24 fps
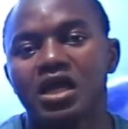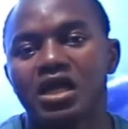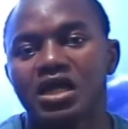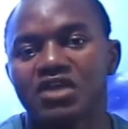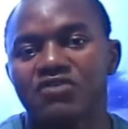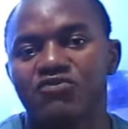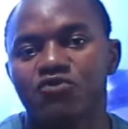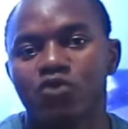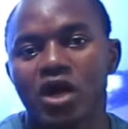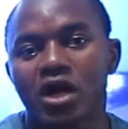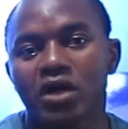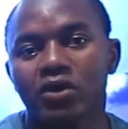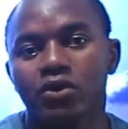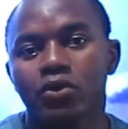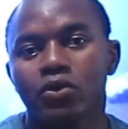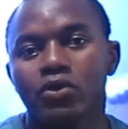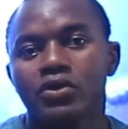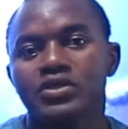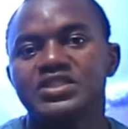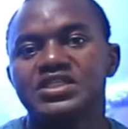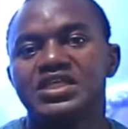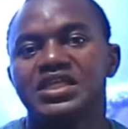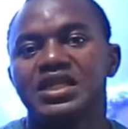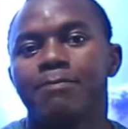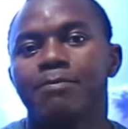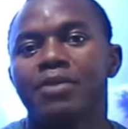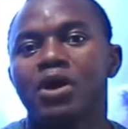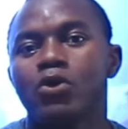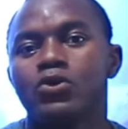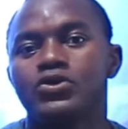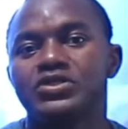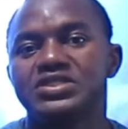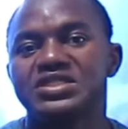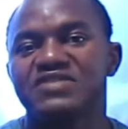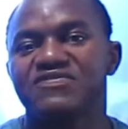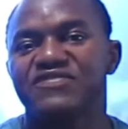Il voit que ce n'est pas
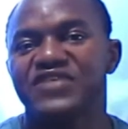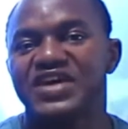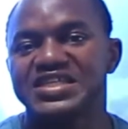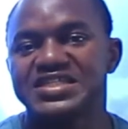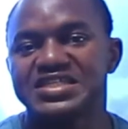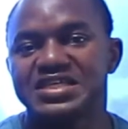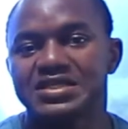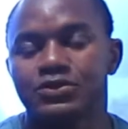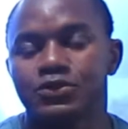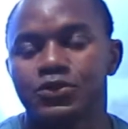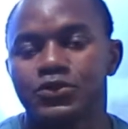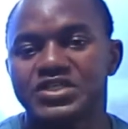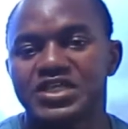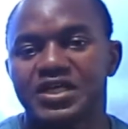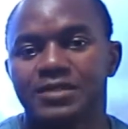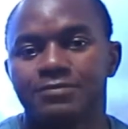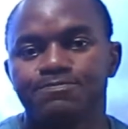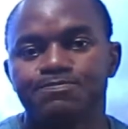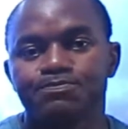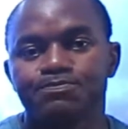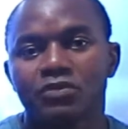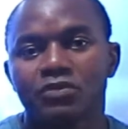aussi facile que ça.